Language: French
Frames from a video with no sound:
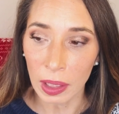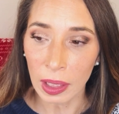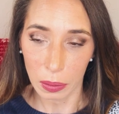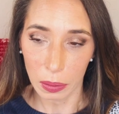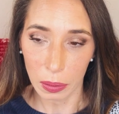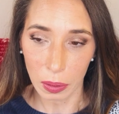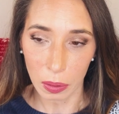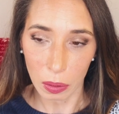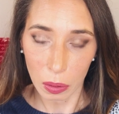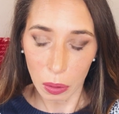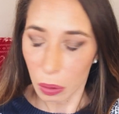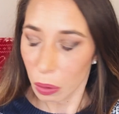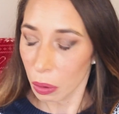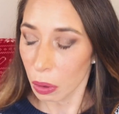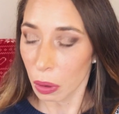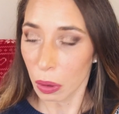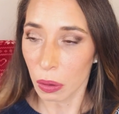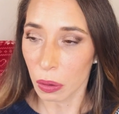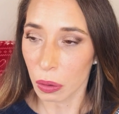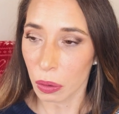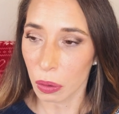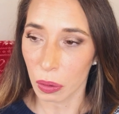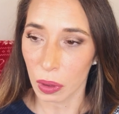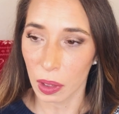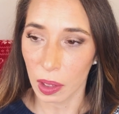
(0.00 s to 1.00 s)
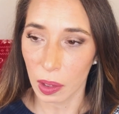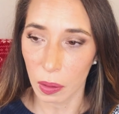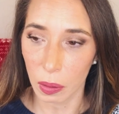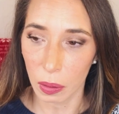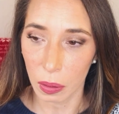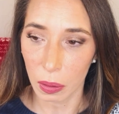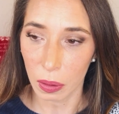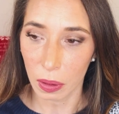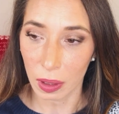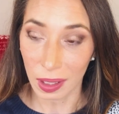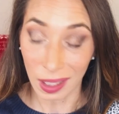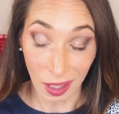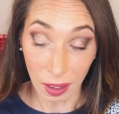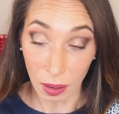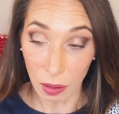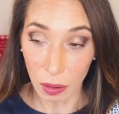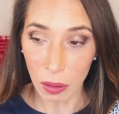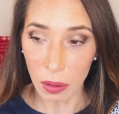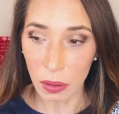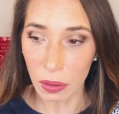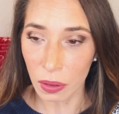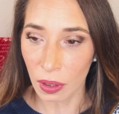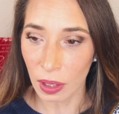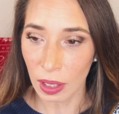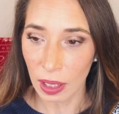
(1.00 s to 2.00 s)
En l'occurrence, on est le
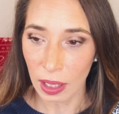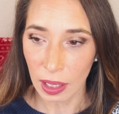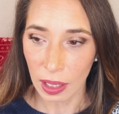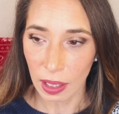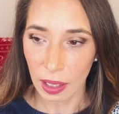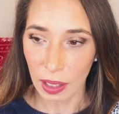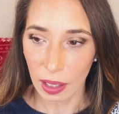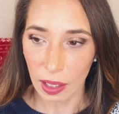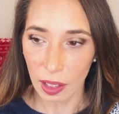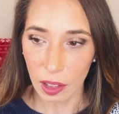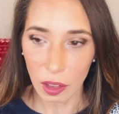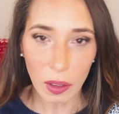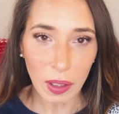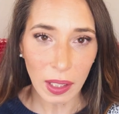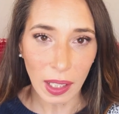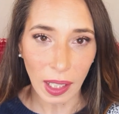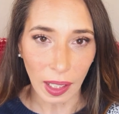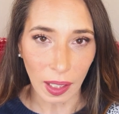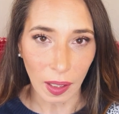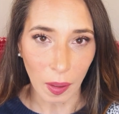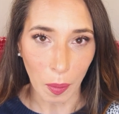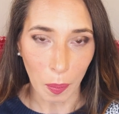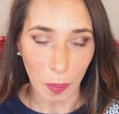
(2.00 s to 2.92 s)
14 et je n'ai rien.